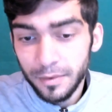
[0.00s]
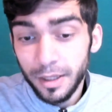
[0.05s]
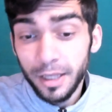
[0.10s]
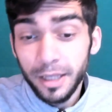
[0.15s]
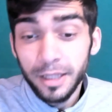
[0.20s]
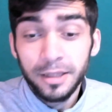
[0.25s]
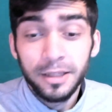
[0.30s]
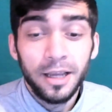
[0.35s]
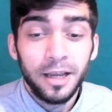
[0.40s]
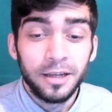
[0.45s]

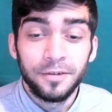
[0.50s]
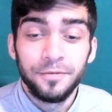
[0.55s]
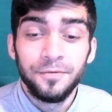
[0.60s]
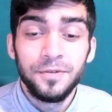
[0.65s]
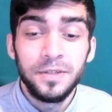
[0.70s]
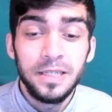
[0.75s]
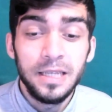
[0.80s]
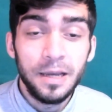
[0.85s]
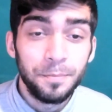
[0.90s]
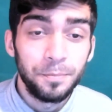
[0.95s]
Итак,
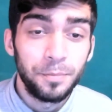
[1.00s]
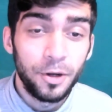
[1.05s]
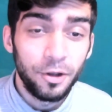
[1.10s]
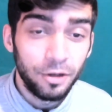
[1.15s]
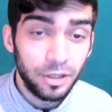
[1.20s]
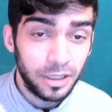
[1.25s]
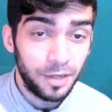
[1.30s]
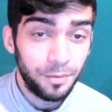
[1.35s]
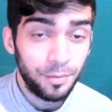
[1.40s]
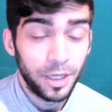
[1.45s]
всем
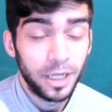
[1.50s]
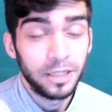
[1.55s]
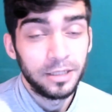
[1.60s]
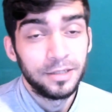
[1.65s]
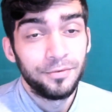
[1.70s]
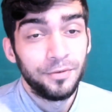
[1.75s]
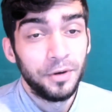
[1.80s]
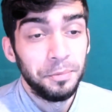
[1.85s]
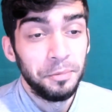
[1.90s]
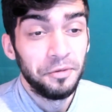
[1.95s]
привет, ребят,
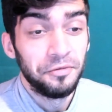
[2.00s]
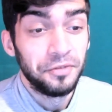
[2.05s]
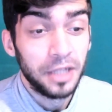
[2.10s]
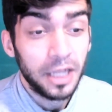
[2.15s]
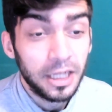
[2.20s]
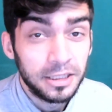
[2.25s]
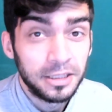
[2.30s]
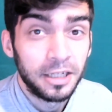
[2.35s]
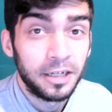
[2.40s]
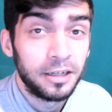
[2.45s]
с вами
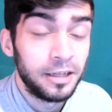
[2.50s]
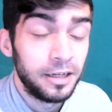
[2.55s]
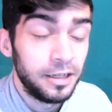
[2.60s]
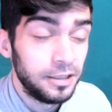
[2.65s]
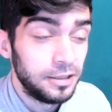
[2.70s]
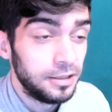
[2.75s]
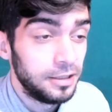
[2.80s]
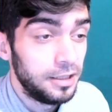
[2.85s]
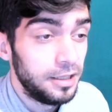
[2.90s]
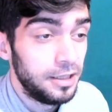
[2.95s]
Flutter
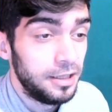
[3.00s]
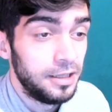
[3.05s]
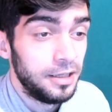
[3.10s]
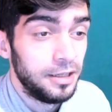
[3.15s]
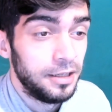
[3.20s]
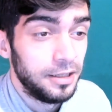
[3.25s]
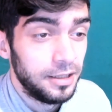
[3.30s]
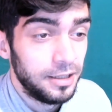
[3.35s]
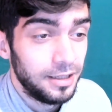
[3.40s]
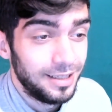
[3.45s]
Green,
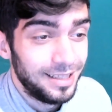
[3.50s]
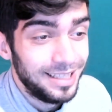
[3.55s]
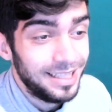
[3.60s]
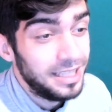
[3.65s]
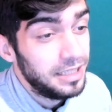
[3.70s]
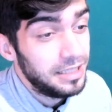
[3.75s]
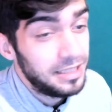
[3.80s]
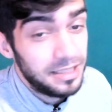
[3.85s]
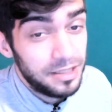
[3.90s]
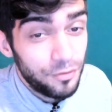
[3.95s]
и
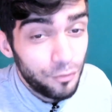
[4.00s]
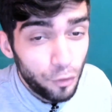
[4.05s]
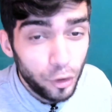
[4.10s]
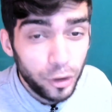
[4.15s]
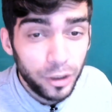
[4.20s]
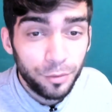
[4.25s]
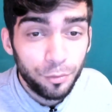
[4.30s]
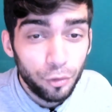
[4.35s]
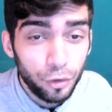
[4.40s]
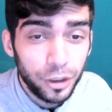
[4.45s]

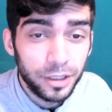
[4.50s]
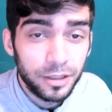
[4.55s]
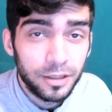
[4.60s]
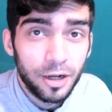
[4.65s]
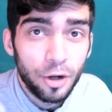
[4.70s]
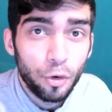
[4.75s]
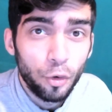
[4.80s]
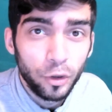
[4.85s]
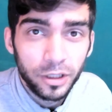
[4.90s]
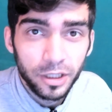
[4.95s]
сегодня будет
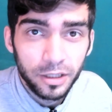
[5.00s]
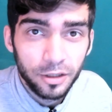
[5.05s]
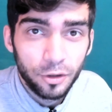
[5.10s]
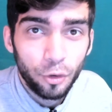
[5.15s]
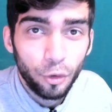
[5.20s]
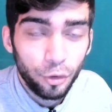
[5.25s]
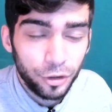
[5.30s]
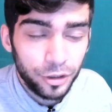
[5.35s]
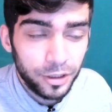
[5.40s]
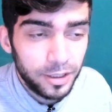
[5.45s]
какой-то
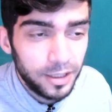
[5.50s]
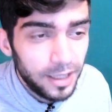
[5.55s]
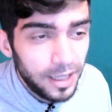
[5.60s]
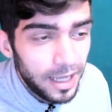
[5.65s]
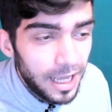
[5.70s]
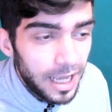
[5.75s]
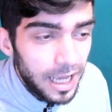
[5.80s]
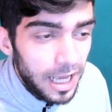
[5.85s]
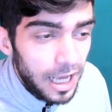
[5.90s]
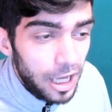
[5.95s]
такой вот
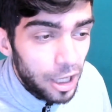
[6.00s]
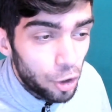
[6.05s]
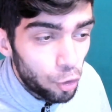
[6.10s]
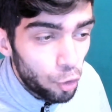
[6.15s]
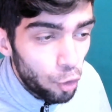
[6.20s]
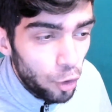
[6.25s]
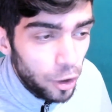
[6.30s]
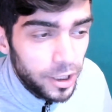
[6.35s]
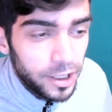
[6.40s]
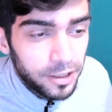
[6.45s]

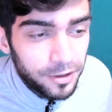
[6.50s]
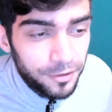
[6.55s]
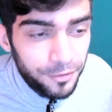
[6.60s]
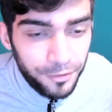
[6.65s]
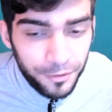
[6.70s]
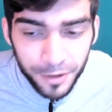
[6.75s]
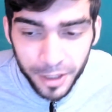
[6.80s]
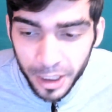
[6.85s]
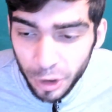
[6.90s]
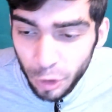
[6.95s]
ролик,
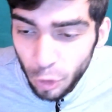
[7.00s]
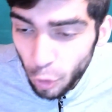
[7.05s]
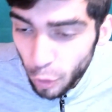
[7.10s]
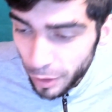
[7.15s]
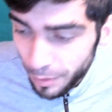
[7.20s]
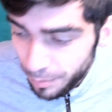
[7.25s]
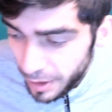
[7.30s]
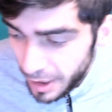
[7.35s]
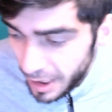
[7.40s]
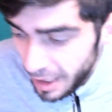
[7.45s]
в
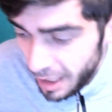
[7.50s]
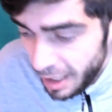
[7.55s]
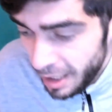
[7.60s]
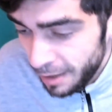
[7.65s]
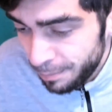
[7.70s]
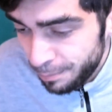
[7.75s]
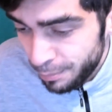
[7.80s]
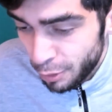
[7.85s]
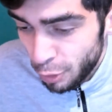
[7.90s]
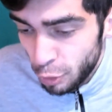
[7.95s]
котором я
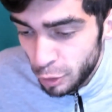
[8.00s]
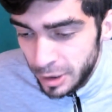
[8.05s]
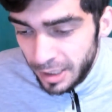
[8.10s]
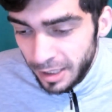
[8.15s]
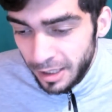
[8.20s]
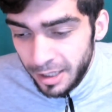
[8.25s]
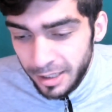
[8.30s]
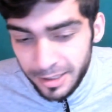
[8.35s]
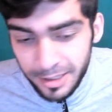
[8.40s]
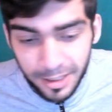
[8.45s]
просто
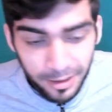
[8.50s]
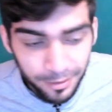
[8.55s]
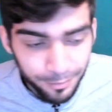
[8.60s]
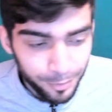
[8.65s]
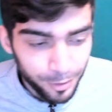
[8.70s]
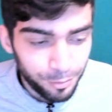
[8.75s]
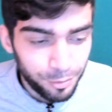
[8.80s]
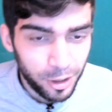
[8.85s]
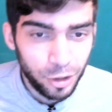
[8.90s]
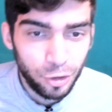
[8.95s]
хотел
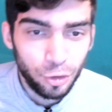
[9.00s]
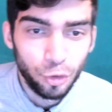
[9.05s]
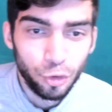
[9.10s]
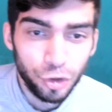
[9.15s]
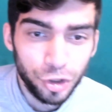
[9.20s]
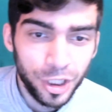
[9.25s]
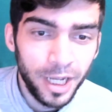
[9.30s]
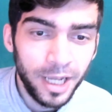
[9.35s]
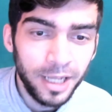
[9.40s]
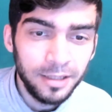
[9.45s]
бы
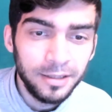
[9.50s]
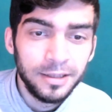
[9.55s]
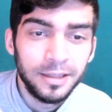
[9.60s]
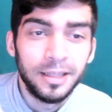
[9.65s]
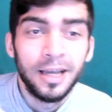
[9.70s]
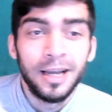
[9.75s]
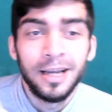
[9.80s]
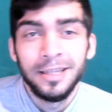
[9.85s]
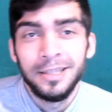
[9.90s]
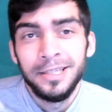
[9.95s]
порассуждать
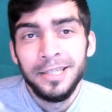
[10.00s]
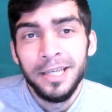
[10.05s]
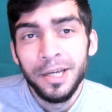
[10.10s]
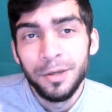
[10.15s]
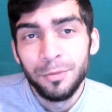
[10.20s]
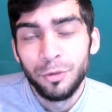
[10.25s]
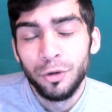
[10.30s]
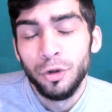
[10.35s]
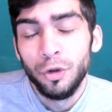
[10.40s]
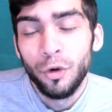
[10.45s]
на
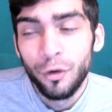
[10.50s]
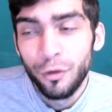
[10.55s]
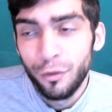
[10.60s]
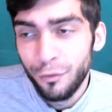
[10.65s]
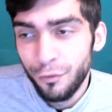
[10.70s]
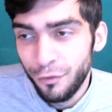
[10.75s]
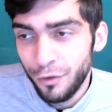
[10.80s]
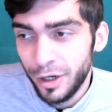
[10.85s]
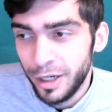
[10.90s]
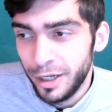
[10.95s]
тему
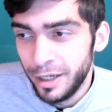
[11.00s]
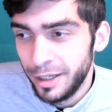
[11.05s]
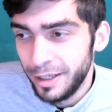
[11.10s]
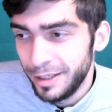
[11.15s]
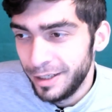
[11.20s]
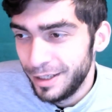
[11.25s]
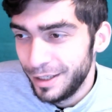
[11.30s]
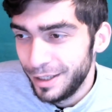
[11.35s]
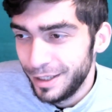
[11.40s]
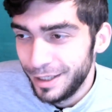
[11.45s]

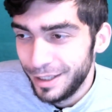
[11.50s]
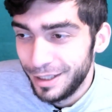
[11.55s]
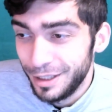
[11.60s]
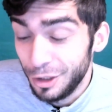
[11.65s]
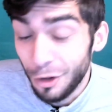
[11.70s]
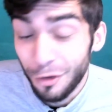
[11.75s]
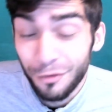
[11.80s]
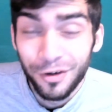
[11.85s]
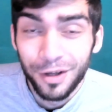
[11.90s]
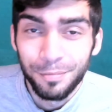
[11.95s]
нового,
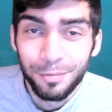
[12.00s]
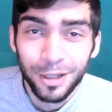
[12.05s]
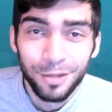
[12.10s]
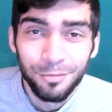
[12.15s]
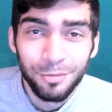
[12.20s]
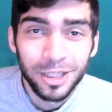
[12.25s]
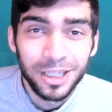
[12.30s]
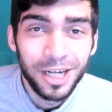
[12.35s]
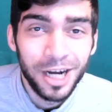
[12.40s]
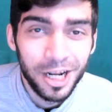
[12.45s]
новой
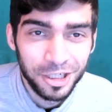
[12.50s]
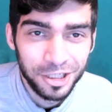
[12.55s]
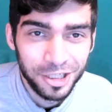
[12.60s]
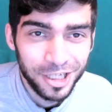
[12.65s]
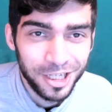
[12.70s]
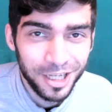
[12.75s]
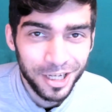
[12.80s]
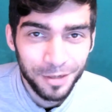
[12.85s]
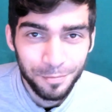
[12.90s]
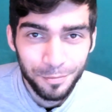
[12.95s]

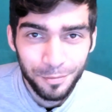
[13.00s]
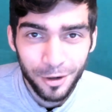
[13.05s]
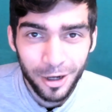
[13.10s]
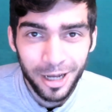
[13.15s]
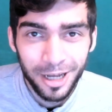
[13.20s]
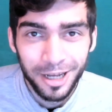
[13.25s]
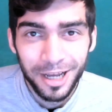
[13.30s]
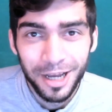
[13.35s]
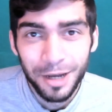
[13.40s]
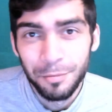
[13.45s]
полнометражки
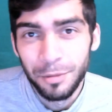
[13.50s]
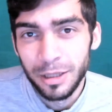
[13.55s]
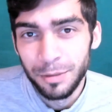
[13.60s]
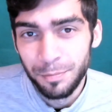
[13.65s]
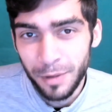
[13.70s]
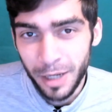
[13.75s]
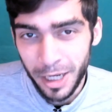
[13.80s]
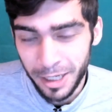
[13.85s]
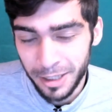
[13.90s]
по МЛП.